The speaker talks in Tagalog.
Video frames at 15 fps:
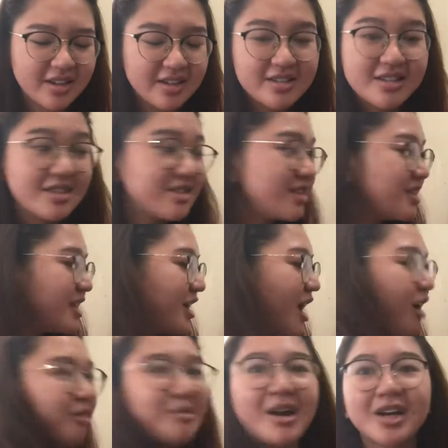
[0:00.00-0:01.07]
since hindi nga
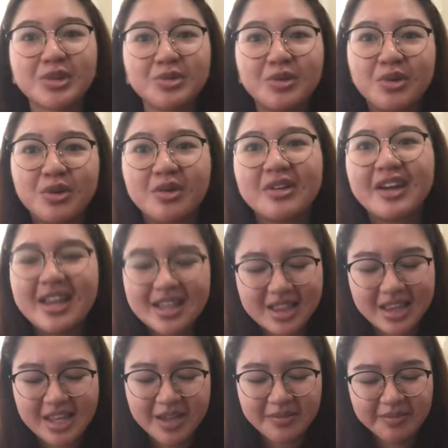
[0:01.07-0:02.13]
ako makatulog lately.